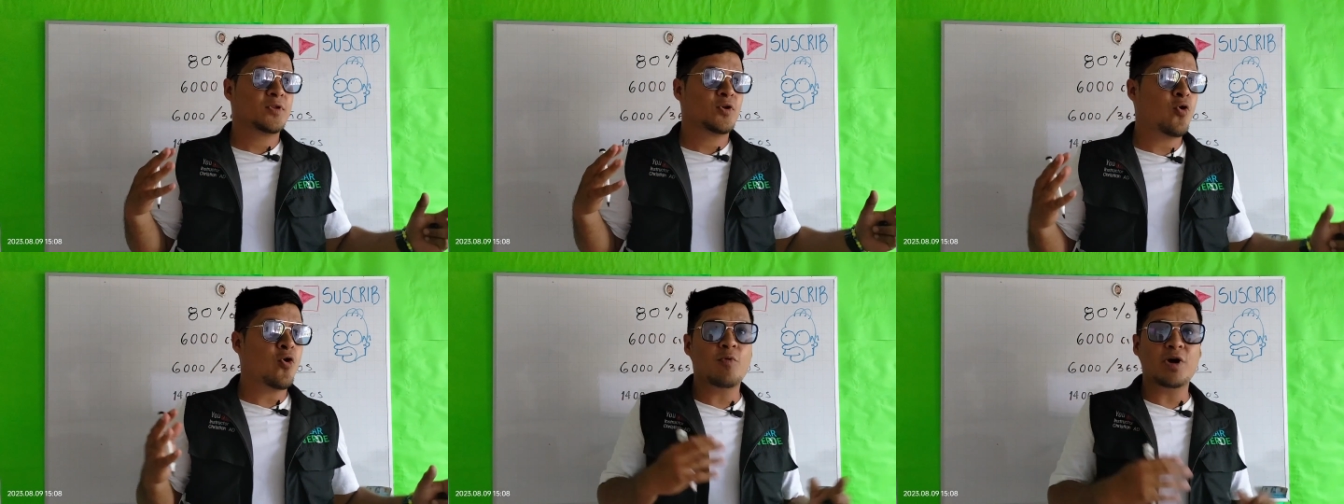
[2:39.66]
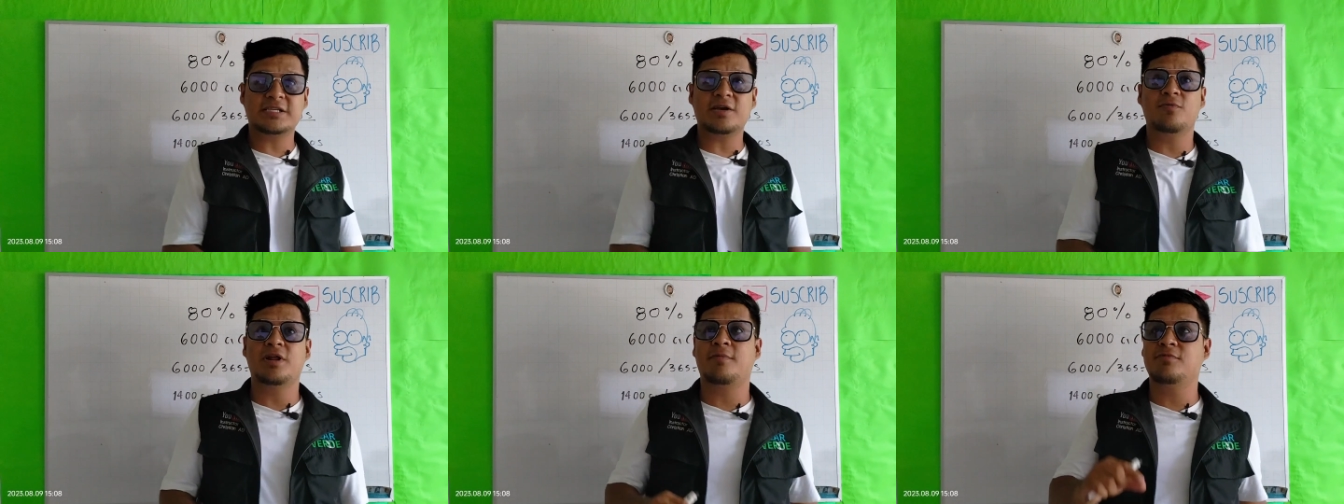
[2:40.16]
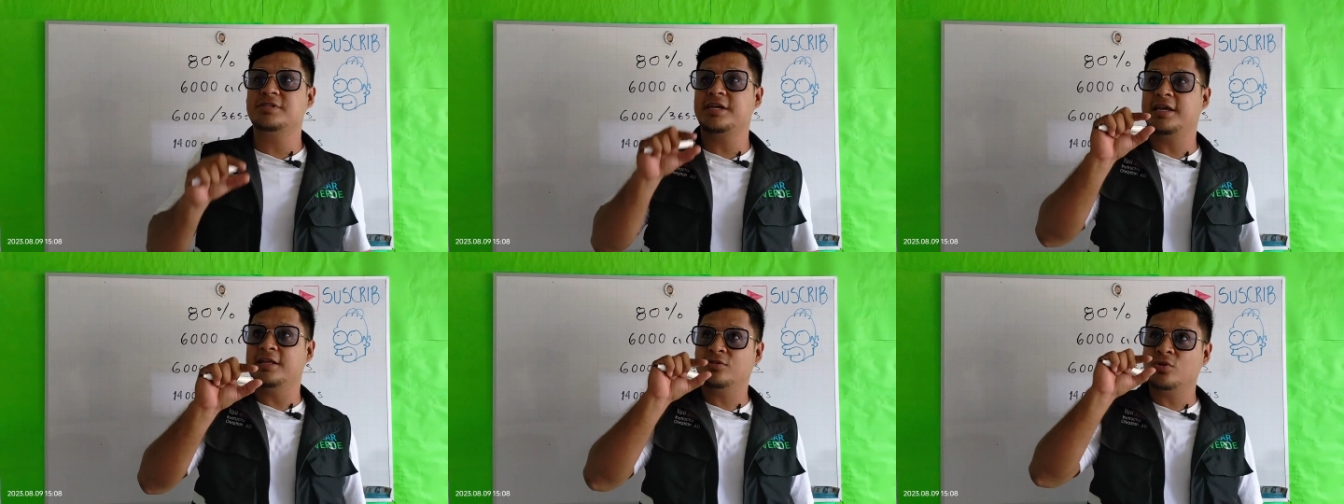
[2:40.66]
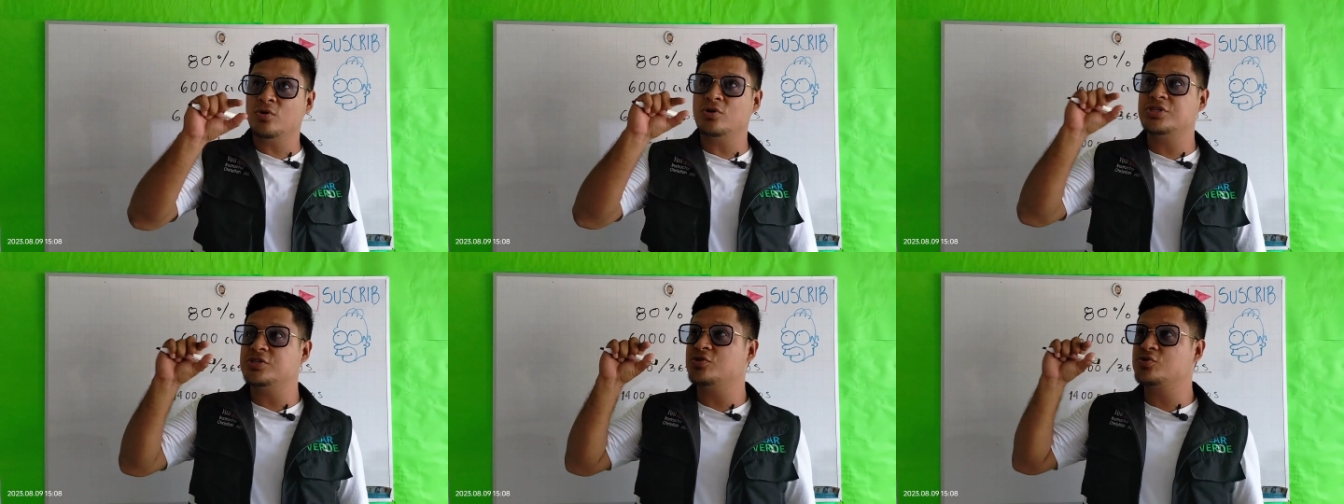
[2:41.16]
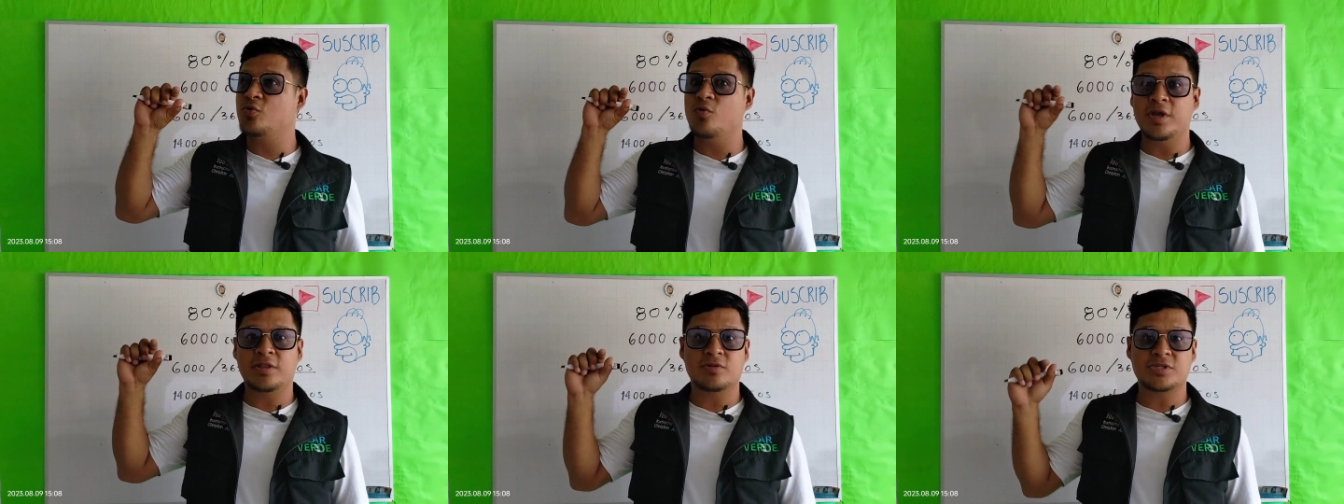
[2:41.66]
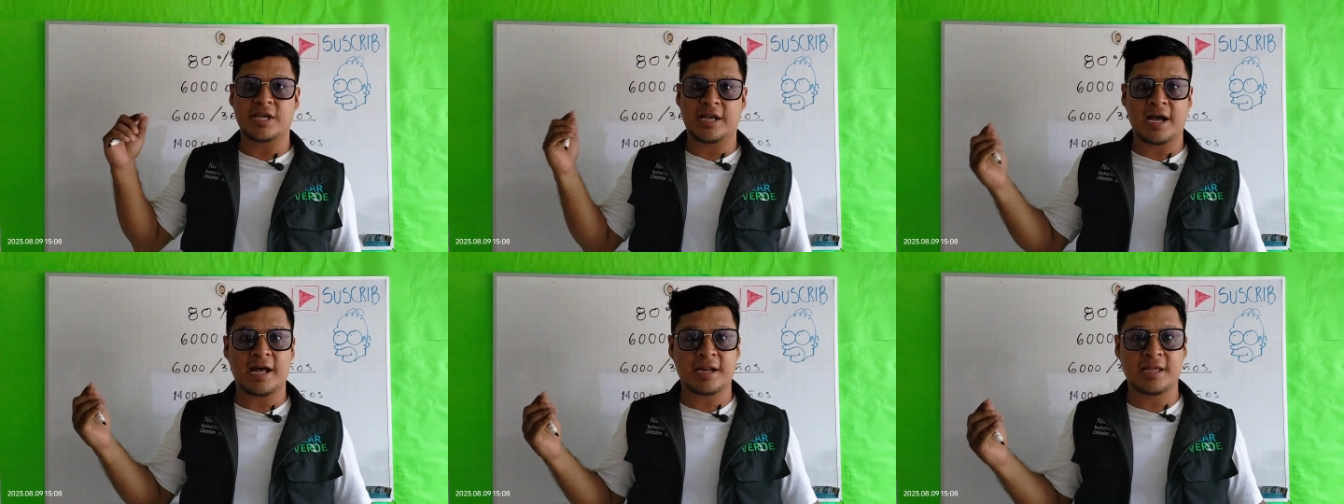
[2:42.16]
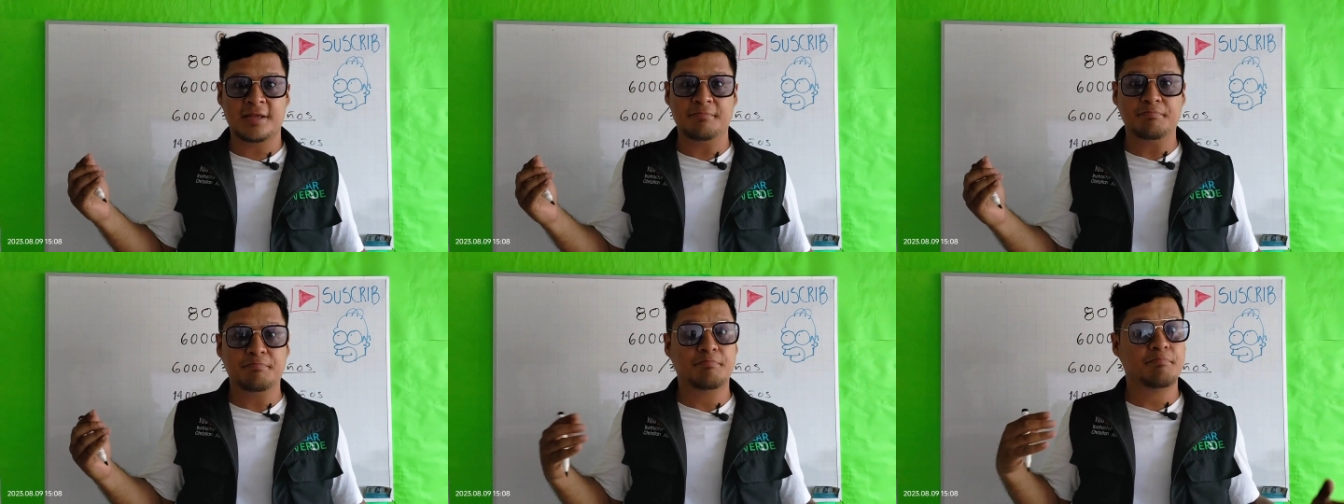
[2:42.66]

¿Cómo aseguramos de que todos esos cubitos se carguen